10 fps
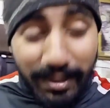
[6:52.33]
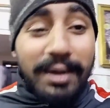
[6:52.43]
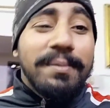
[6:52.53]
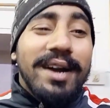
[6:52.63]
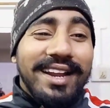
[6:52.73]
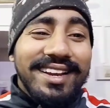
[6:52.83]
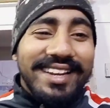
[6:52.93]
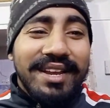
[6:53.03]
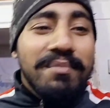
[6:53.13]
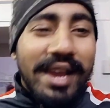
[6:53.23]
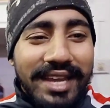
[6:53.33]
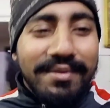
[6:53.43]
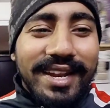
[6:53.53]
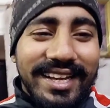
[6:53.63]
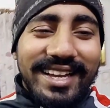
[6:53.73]
मन मार करके
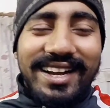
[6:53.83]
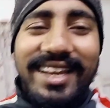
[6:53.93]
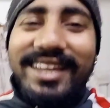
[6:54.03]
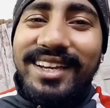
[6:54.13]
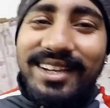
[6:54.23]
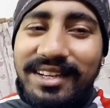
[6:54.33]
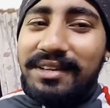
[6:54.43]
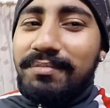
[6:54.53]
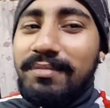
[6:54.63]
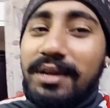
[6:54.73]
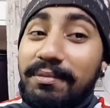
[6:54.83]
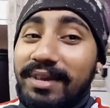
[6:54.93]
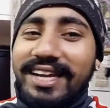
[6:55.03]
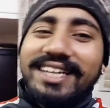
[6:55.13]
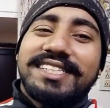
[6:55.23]
मैगी बना के खाई
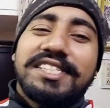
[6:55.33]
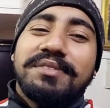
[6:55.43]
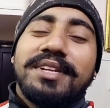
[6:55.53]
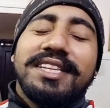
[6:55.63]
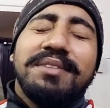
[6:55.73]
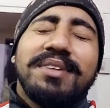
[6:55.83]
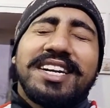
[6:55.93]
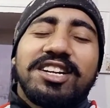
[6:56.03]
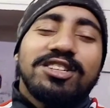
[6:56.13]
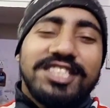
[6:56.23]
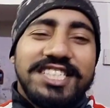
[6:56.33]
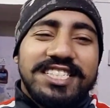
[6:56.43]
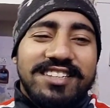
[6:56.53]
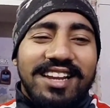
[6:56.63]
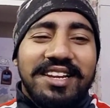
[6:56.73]
मैगी टेस्टी बनी थी बटर और
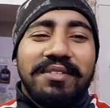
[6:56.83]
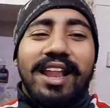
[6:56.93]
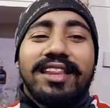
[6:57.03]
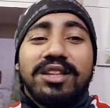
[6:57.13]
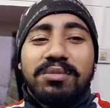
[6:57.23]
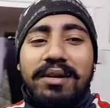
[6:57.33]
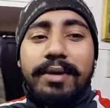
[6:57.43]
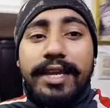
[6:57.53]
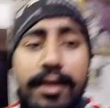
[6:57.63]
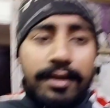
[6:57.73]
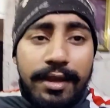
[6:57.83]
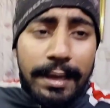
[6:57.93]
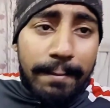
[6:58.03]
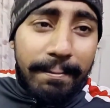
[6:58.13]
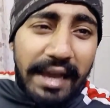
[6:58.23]
चीज़ डाल के बना था तुम्हारा भाई
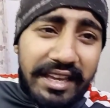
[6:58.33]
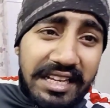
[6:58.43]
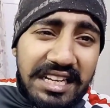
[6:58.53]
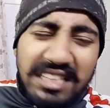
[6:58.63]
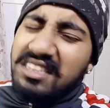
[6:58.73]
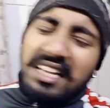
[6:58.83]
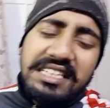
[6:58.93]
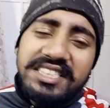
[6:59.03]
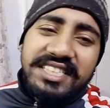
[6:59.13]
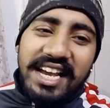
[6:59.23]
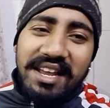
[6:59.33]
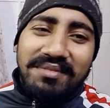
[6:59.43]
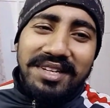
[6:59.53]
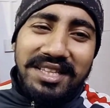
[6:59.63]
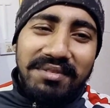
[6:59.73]
मैगी कतई
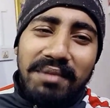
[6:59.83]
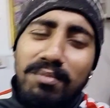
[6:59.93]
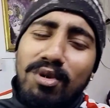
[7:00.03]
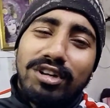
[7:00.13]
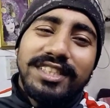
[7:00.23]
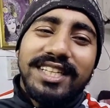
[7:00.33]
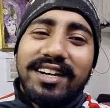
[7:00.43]
जहर बनी थी भाई मौज